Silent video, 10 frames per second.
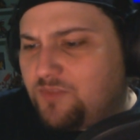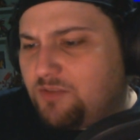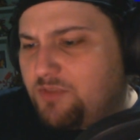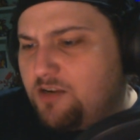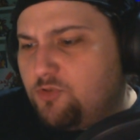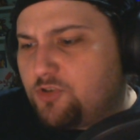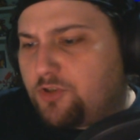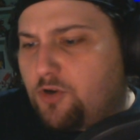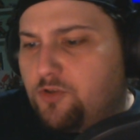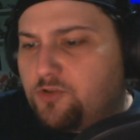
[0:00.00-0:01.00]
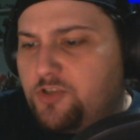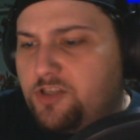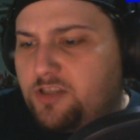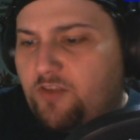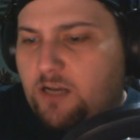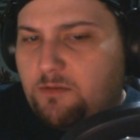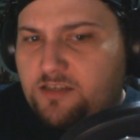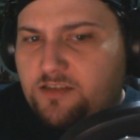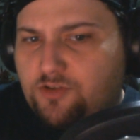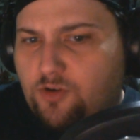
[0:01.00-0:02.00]
Tiene algunos trozos no
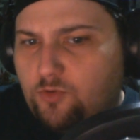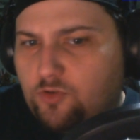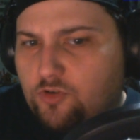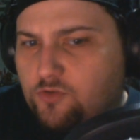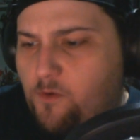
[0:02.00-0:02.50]
identificables dentro duros.